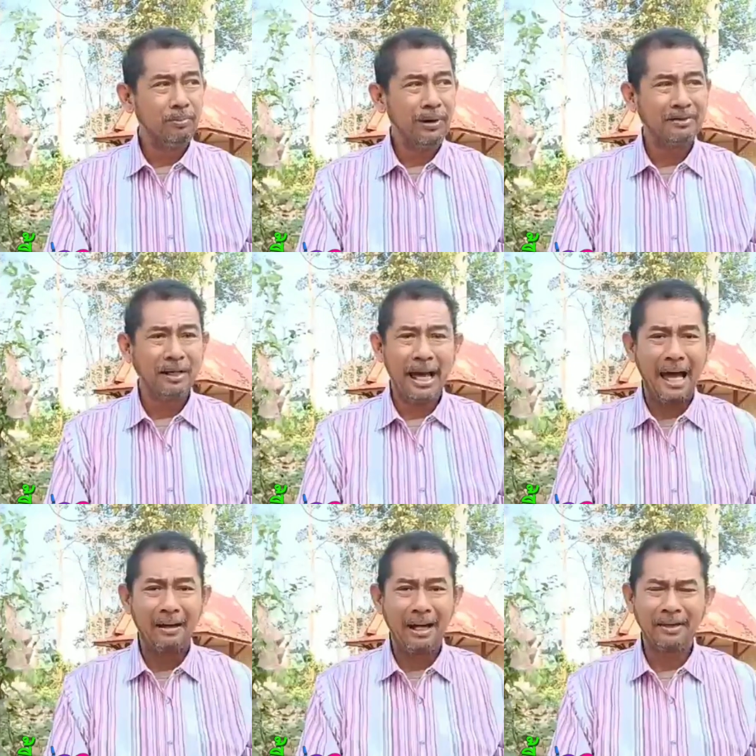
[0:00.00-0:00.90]
นักแสด
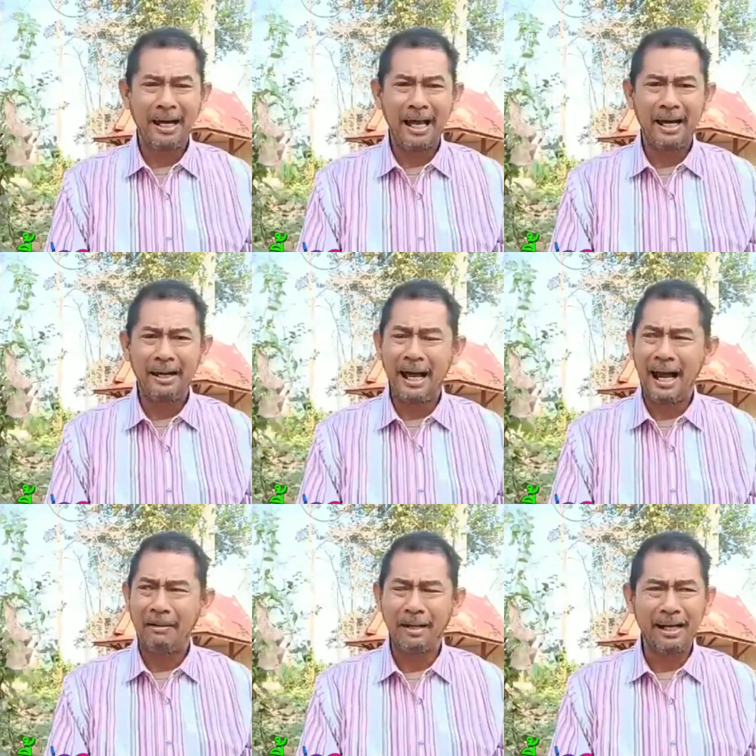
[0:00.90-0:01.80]
งนักแสดงกับดา
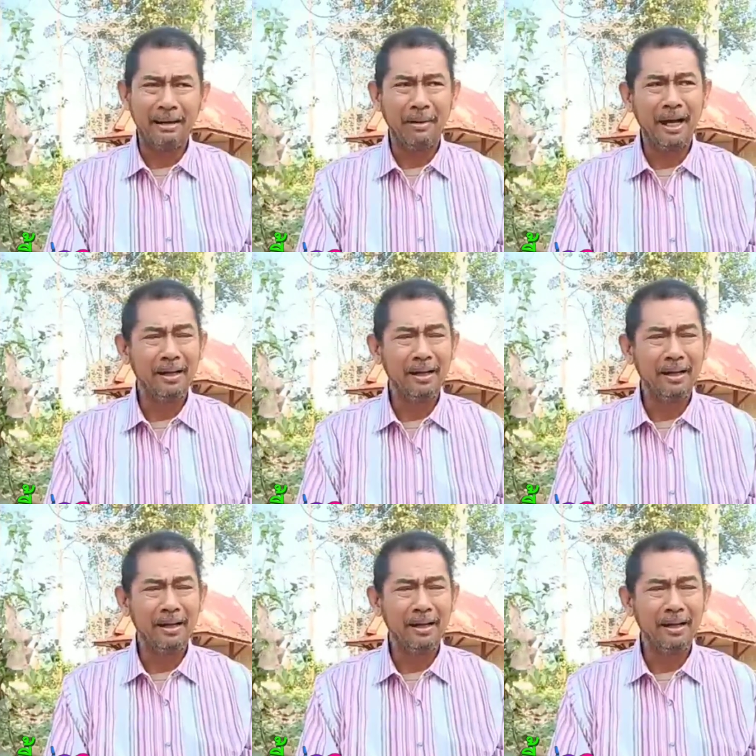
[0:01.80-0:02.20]
ราเหมือนกันไหม